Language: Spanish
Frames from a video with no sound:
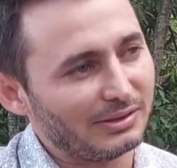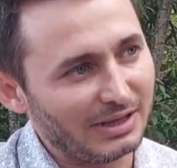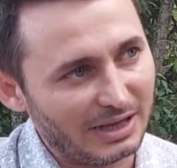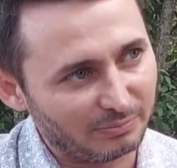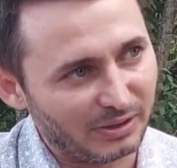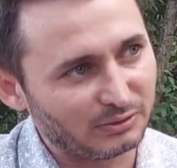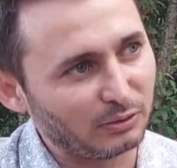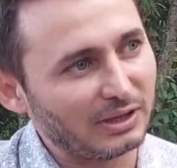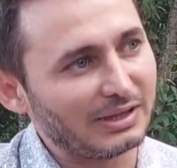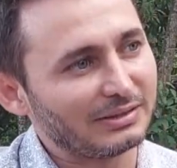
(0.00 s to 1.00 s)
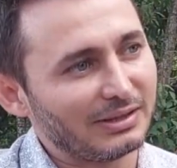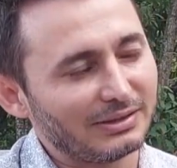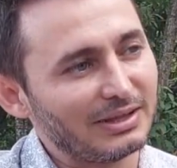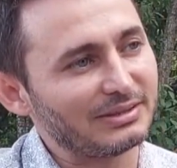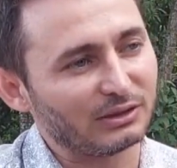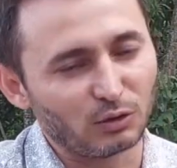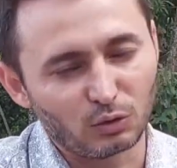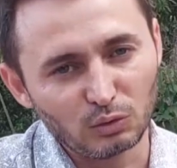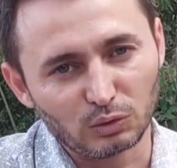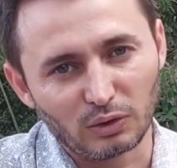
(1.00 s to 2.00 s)
de las personas del sector
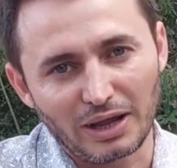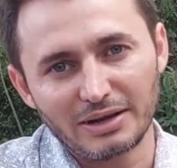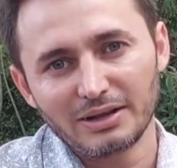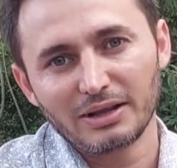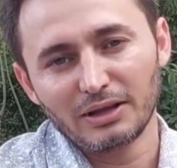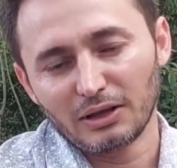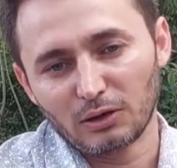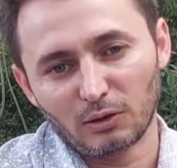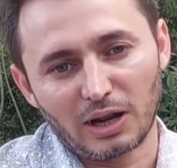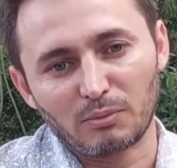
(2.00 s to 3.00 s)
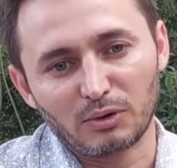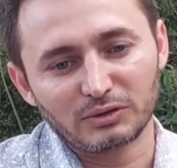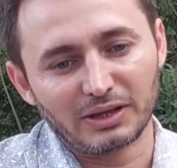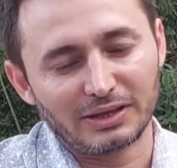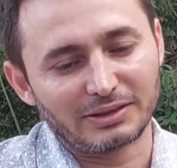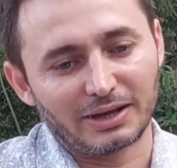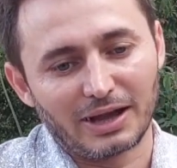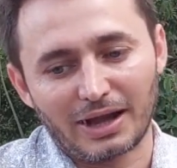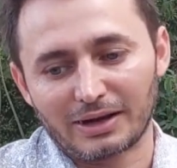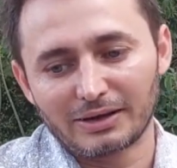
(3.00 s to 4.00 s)
cultural. Logramos
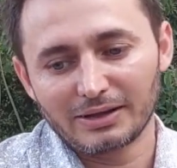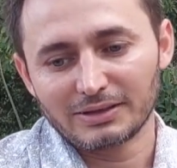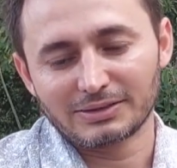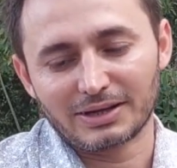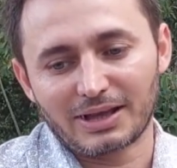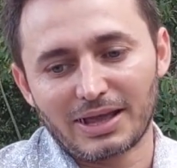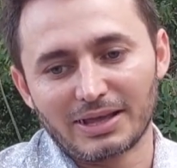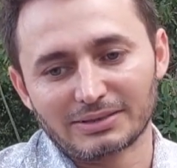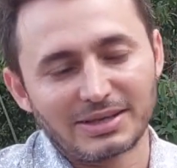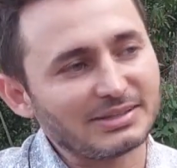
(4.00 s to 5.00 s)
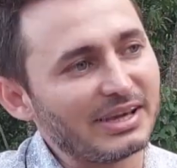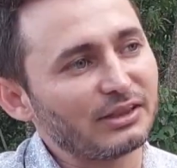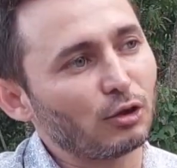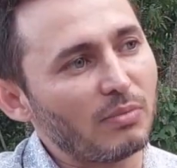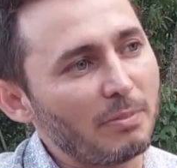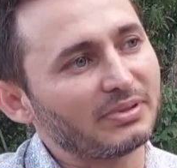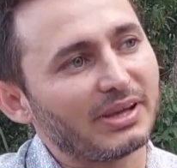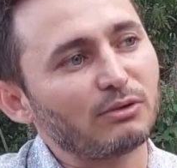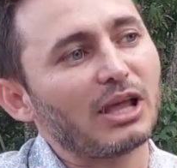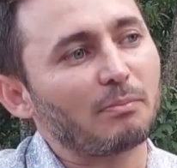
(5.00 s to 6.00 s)
entregar cerca de 600 BEPS,
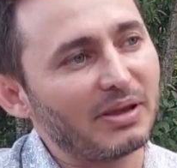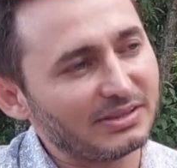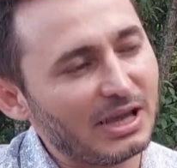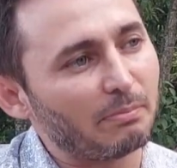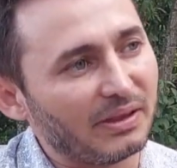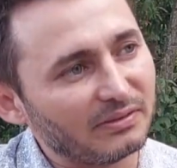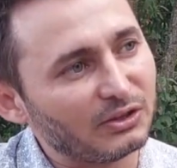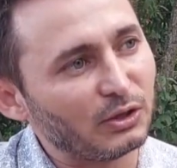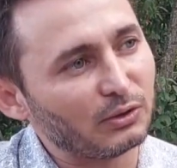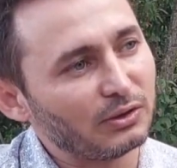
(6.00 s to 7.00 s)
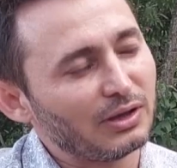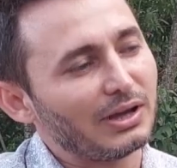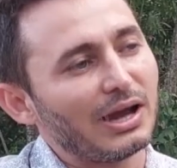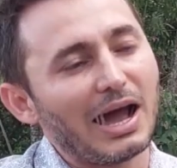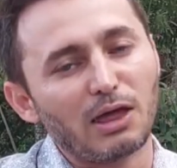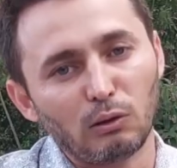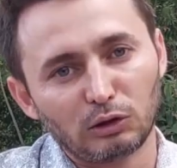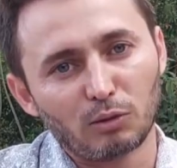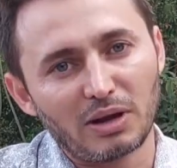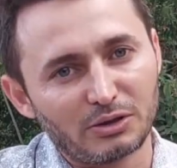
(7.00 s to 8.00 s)
que es una especie de pensión a
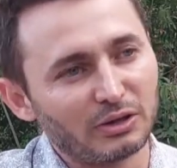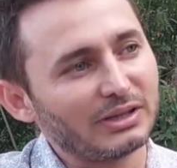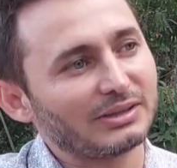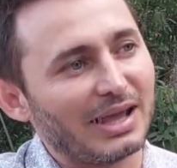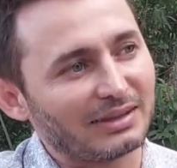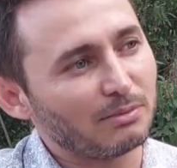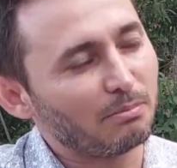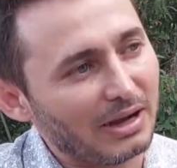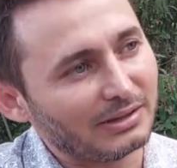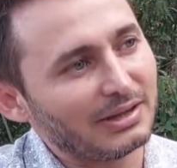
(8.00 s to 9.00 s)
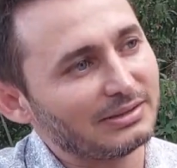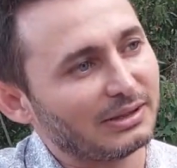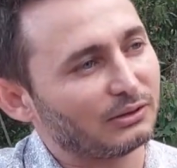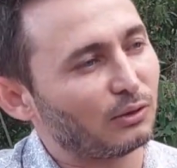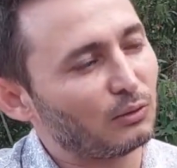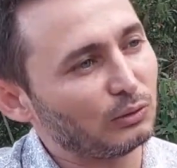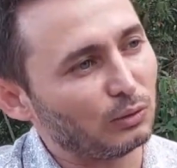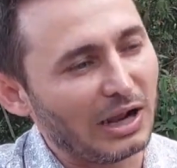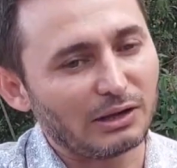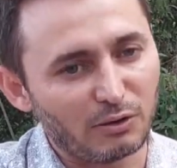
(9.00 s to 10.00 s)
adultos mayores que hacen parte del sector
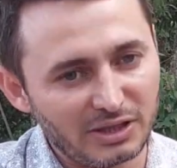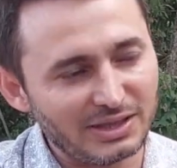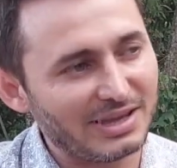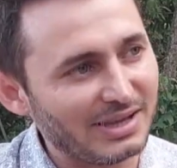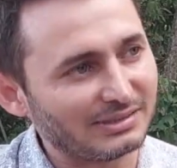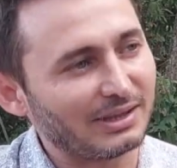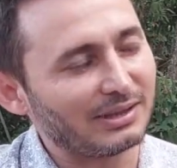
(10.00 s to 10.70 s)
cultural, que hoy en día ya están